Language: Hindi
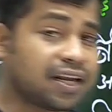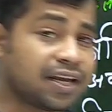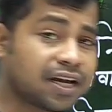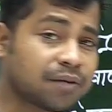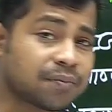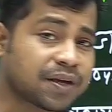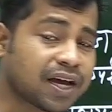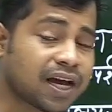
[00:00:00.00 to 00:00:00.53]
के लिए
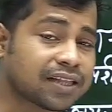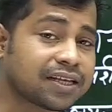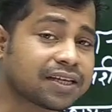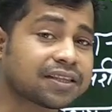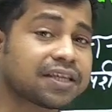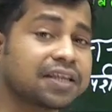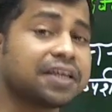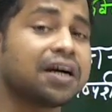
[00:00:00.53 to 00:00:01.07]
हम क्या
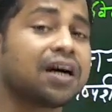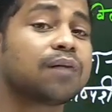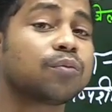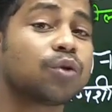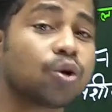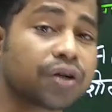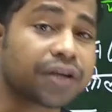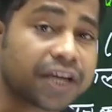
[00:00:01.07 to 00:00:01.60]
देखते हैं कि
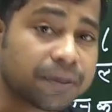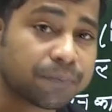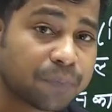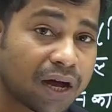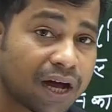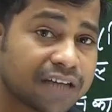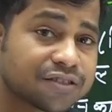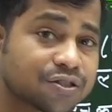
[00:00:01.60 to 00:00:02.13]
हम लोग के
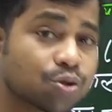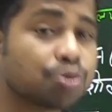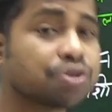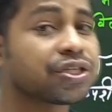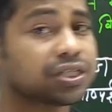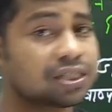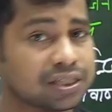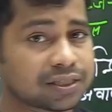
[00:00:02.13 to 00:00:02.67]
पास दो
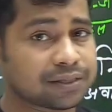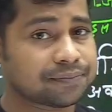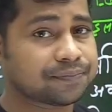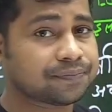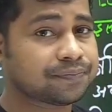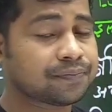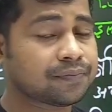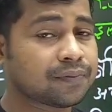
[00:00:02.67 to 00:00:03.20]
चीजें हैं
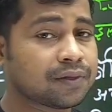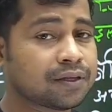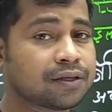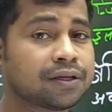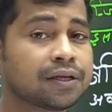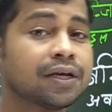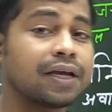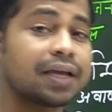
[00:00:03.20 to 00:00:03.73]

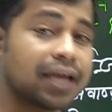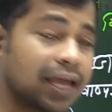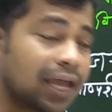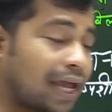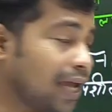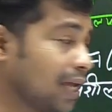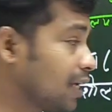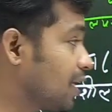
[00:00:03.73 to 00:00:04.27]

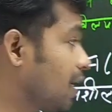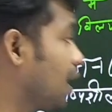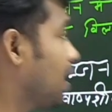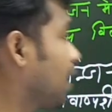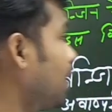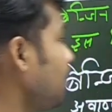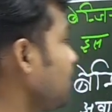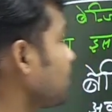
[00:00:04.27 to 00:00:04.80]
एक क्या
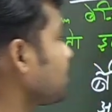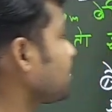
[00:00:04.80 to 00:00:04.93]
है